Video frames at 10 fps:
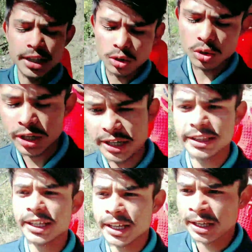के लोग
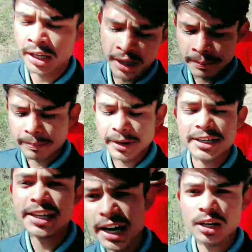रहते हैं
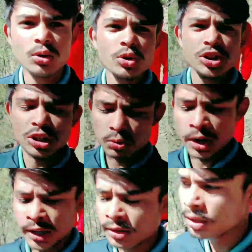बघियाल और
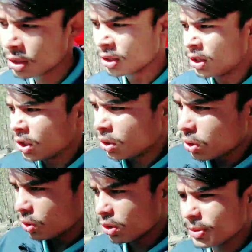चौहान
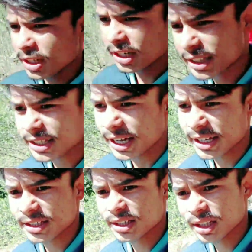और भी रहते
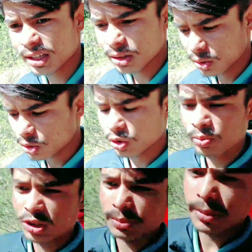शायद से वो तो
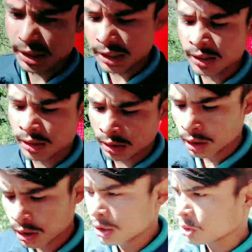मुझे पता
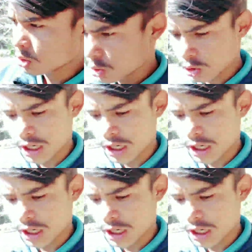नहीं तो दो